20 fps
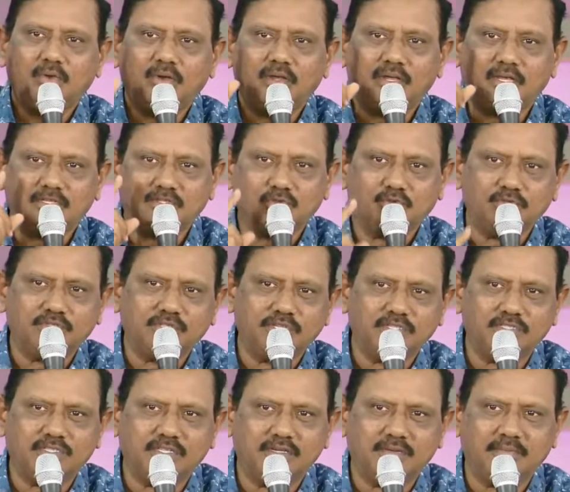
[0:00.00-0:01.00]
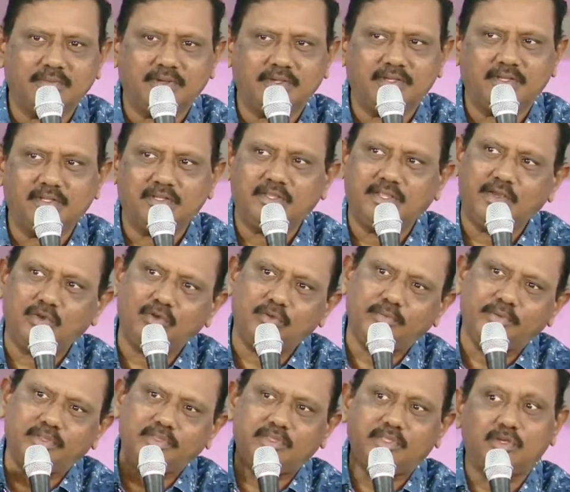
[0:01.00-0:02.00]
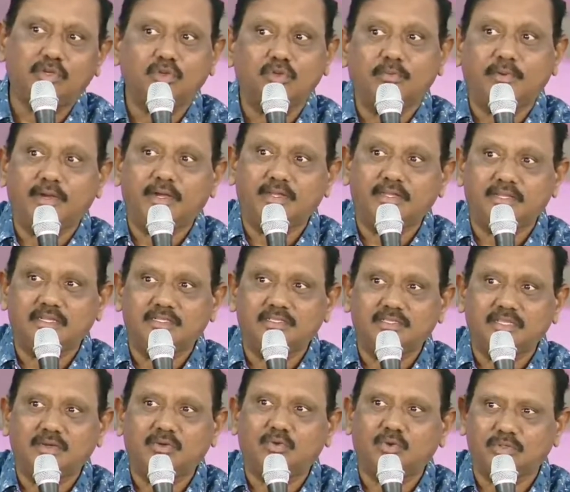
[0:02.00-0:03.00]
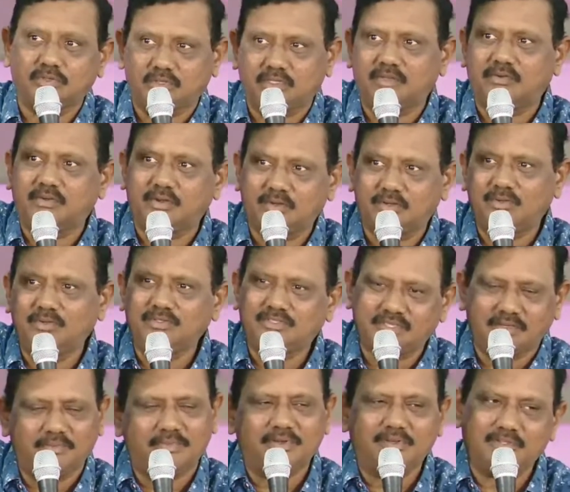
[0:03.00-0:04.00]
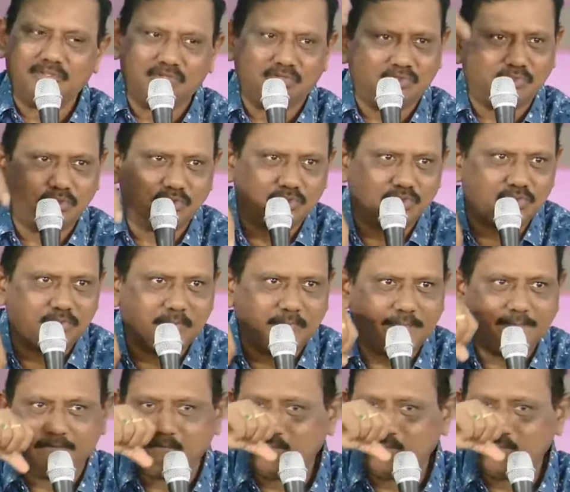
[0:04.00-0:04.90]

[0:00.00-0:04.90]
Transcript: ఒక అసోసియేషన్ పెట్టి దేవుని మీద తిరుగుబాటు చేస్తే కొంతవరకు సమర్థించవచ్చు